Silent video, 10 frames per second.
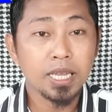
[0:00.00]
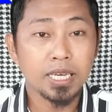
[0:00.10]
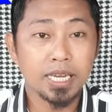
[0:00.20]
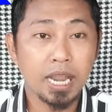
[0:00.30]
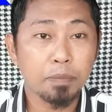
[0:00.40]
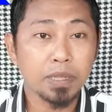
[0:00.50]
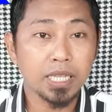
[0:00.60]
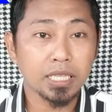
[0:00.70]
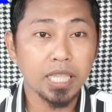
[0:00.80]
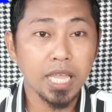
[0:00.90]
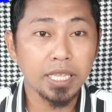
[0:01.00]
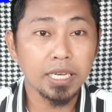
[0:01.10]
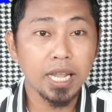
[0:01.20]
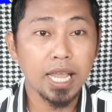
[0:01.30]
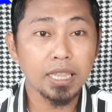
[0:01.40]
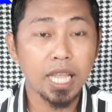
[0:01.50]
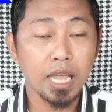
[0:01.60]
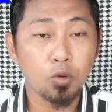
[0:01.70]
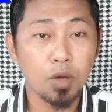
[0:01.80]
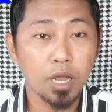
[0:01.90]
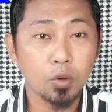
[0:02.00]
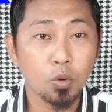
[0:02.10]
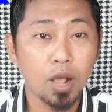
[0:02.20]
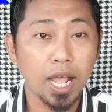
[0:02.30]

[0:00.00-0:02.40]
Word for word: na dapat katayin at ano-ano